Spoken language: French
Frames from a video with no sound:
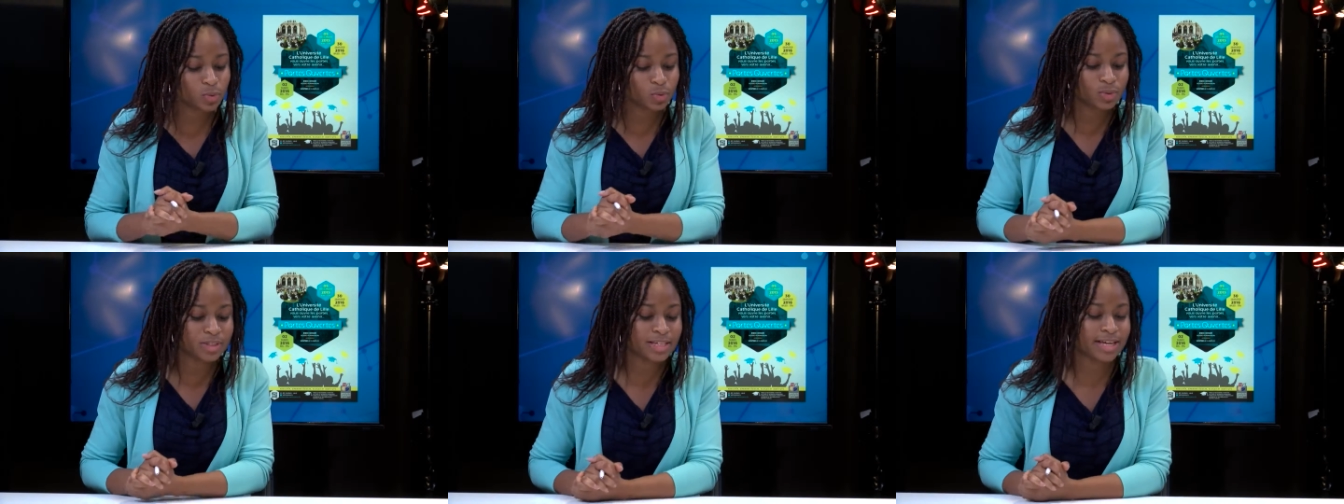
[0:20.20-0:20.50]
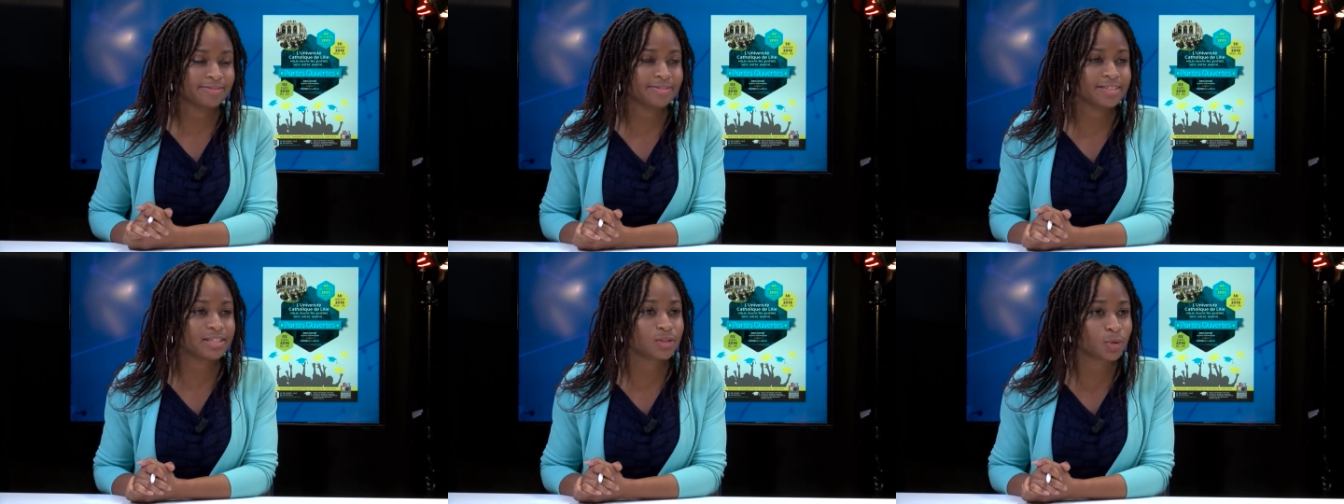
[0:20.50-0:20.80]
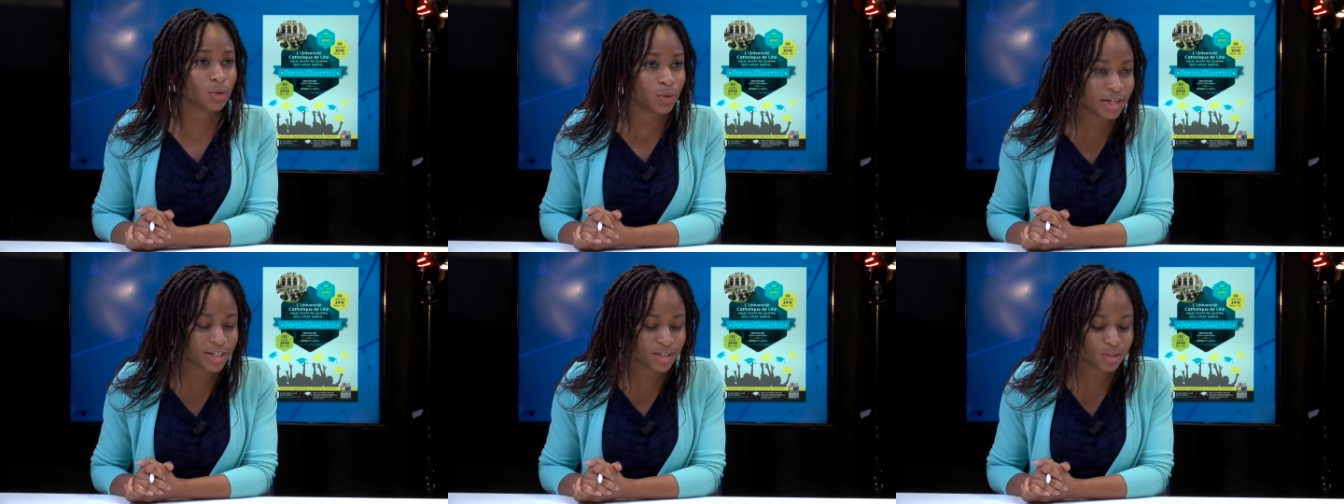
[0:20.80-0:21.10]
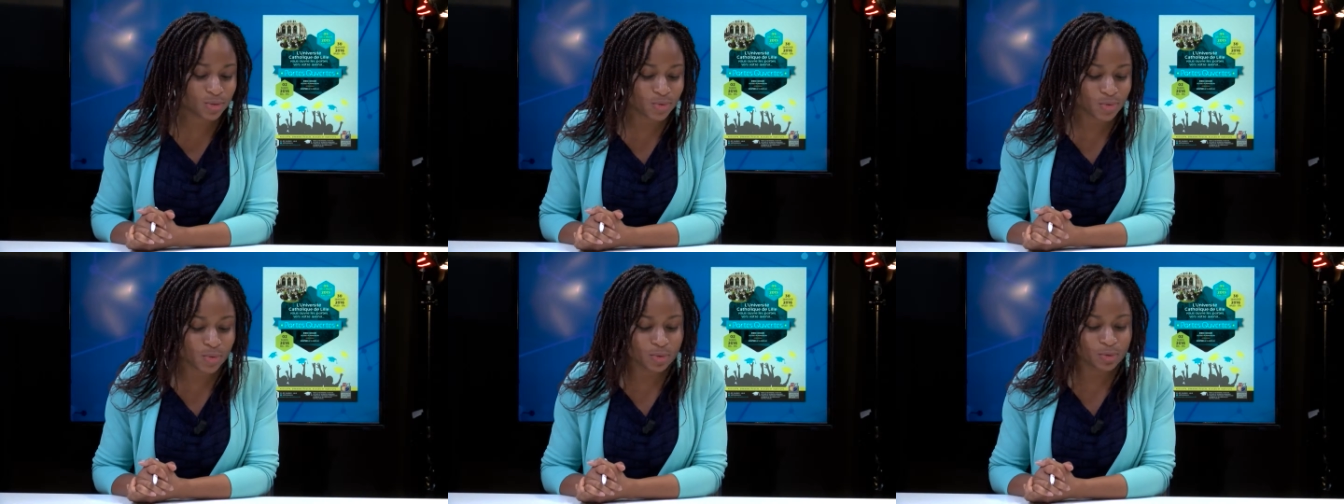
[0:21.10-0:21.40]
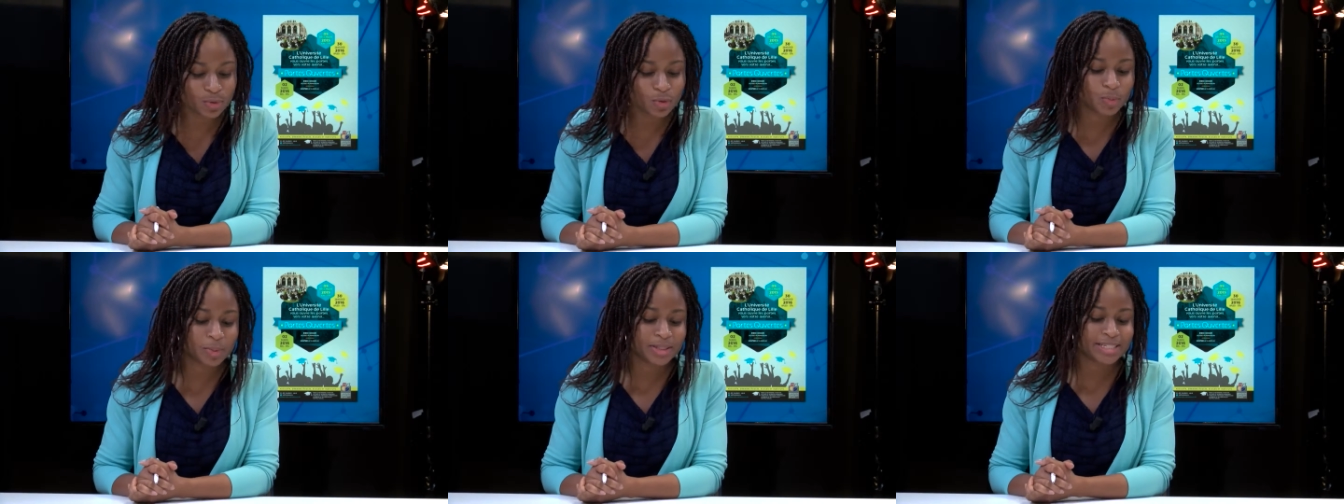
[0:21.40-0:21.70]
du service relations,
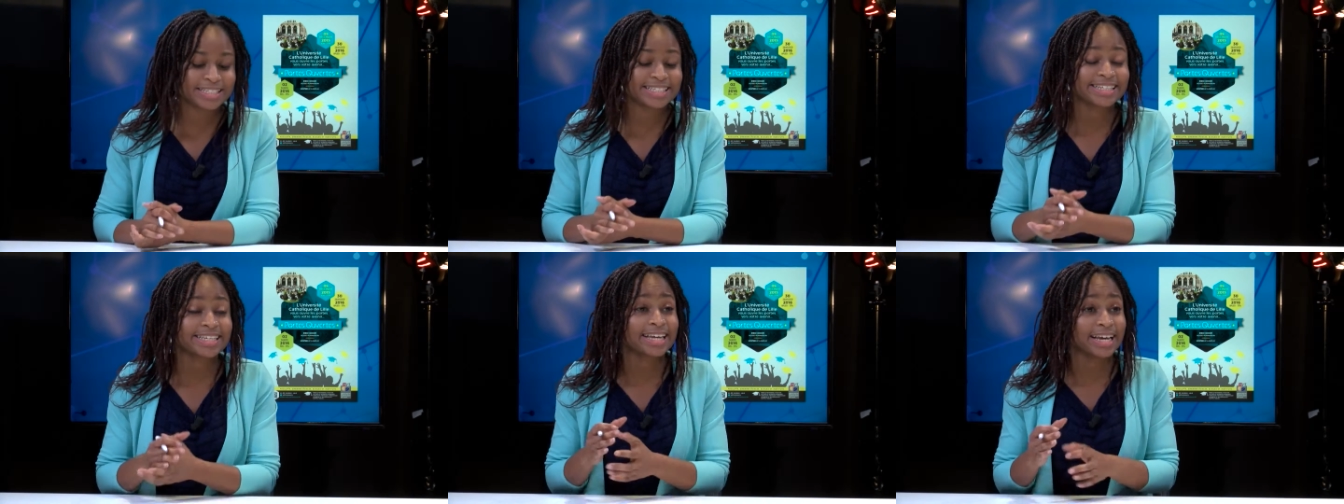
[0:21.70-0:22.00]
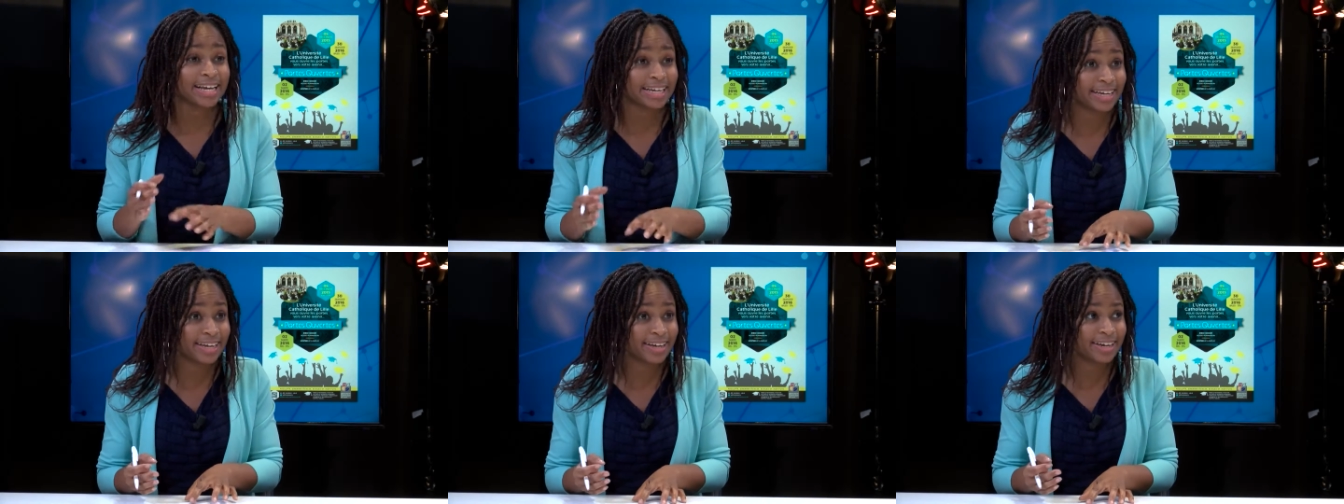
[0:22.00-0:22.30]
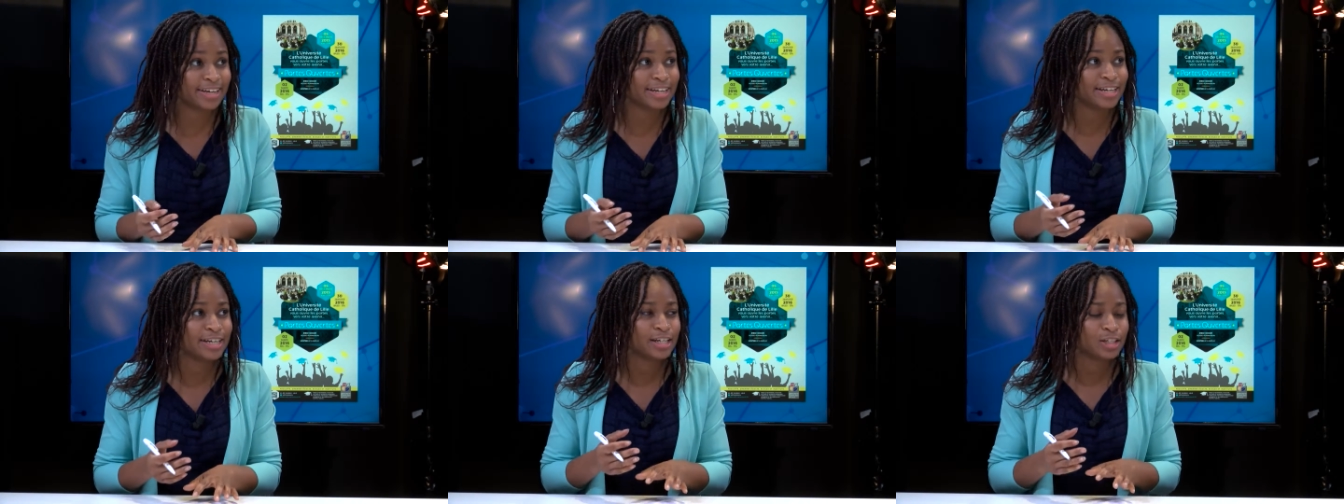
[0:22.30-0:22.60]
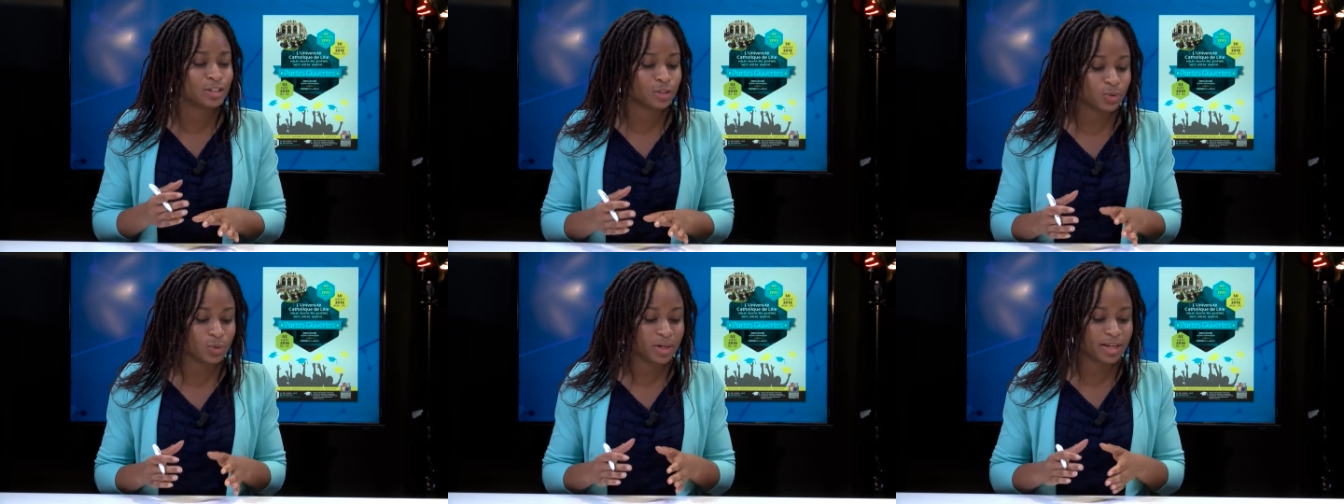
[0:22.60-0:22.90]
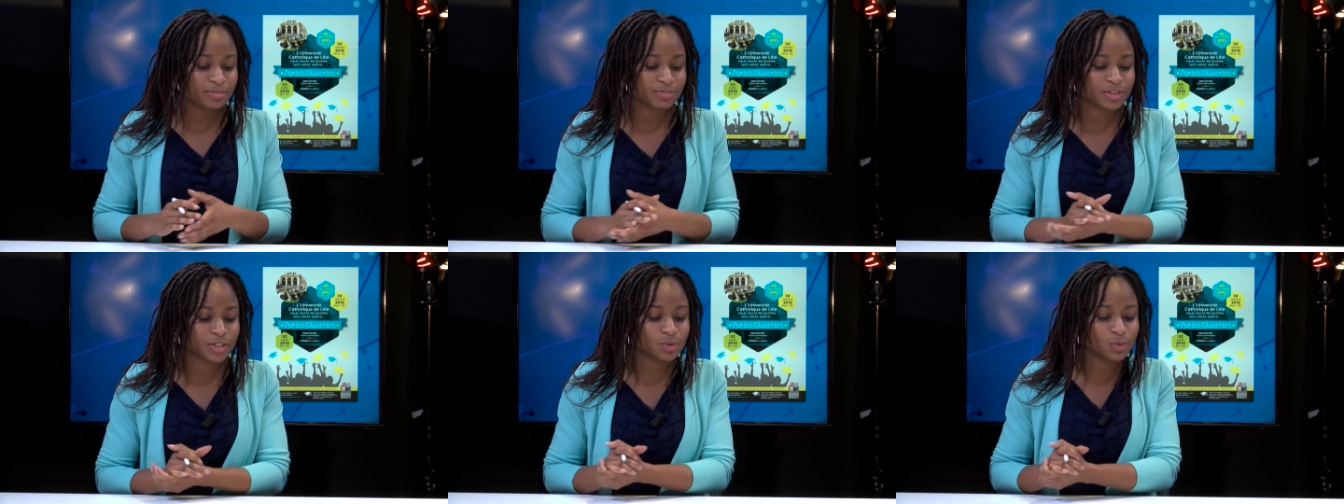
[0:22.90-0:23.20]
entreprises et carrière de
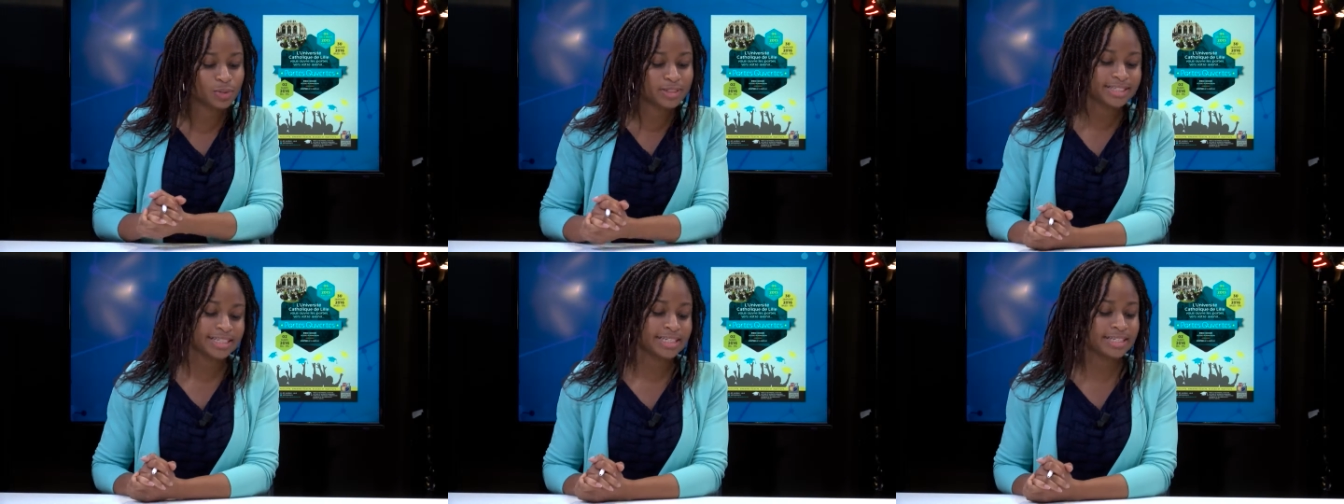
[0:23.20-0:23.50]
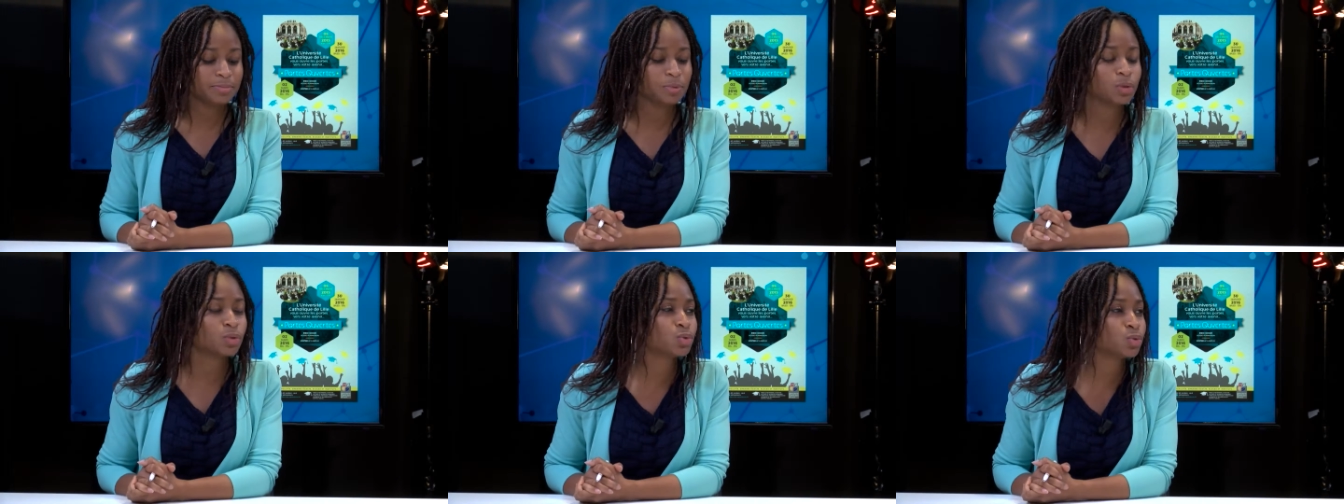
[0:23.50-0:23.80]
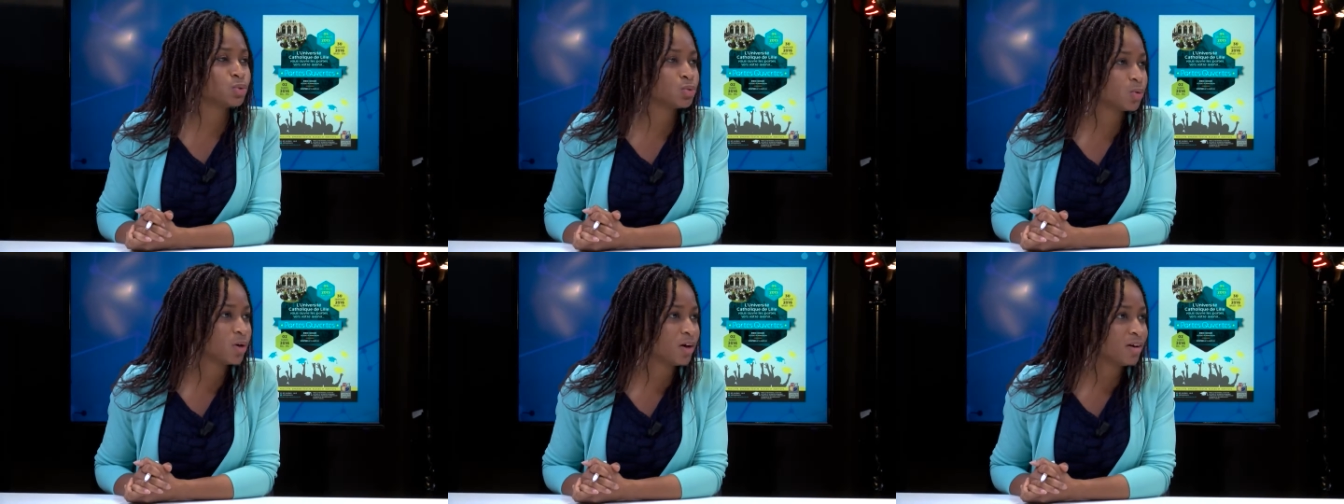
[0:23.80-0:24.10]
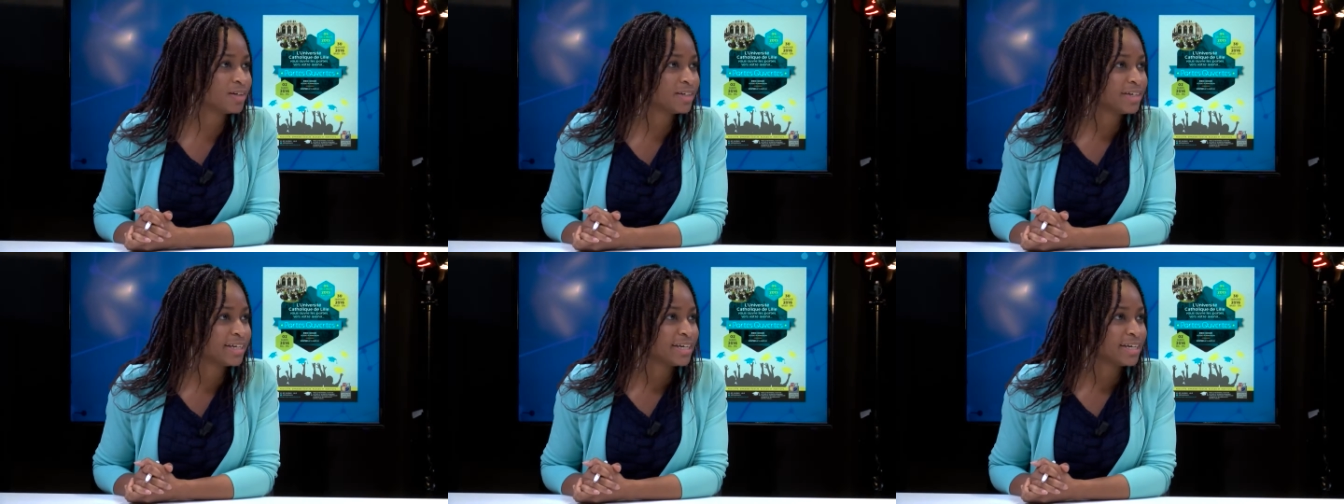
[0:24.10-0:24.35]
la faculté libre de droit.